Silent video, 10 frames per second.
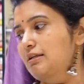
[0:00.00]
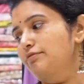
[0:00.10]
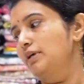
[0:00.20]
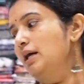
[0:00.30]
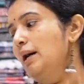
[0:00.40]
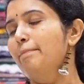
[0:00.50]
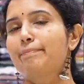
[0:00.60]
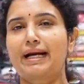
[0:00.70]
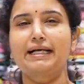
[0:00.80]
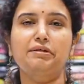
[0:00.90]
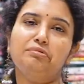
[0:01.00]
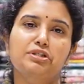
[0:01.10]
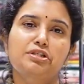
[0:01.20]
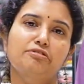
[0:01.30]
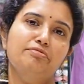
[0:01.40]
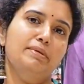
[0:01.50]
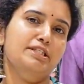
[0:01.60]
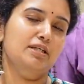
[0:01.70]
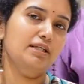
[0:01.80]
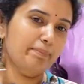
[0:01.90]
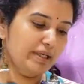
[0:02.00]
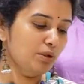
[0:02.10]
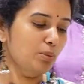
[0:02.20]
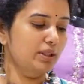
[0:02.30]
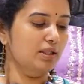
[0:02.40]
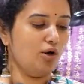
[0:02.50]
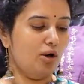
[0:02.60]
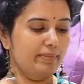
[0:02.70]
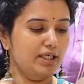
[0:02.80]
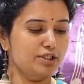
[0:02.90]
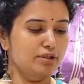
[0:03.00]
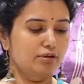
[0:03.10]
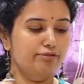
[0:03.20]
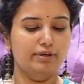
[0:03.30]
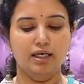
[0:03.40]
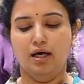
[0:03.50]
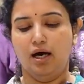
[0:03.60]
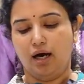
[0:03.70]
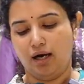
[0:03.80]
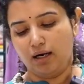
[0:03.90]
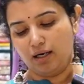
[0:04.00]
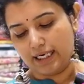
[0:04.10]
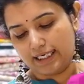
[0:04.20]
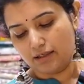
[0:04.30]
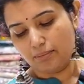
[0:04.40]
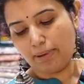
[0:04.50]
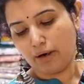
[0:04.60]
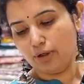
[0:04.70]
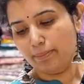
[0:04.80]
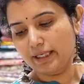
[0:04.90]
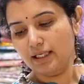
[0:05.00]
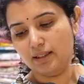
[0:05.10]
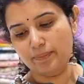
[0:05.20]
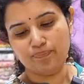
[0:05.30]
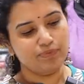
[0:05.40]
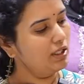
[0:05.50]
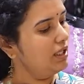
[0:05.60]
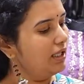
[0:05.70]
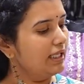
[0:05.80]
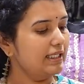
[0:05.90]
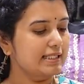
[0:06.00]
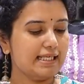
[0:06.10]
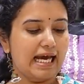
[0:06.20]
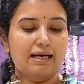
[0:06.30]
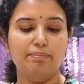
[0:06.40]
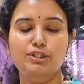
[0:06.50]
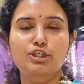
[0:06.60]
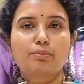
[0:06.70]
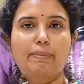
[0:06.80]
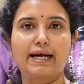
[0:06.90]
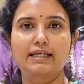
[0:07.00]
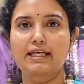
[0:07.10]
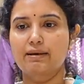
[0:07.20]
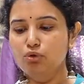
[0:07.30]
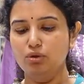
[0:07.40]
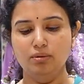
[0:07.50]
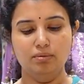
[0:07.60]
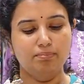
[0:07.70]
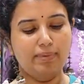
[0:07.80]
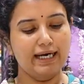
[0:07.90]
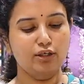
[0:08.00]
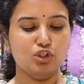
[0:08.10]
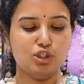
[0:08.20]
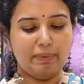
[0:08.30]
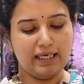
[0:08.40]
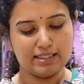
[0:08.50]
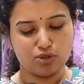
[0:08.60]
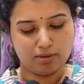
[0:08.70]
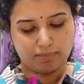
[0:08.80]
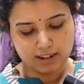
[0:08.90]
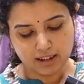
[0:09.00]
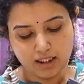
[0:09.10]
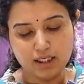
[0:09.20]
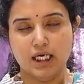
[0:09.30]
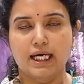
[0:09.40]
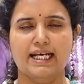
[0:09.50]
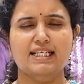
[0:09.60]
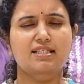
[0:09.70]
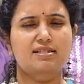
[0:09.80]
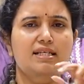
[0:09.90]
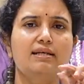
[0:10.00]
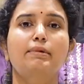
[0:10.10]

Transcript: సెల్ఫ్ బ్రైట్ వర్షన్ ఆఫ్ మజంటా పింక్ విత్ ద కాంబినేషన్ ఆఫ్ లైక్ పౌడర్ పింక్ ఇట్లా స్కాలప్ ఇచ్చారు ప్యాంట్కేమో ప్యాంట్ వచ్చి పలాజో అనమాట ఎక్స్ట్రీమ్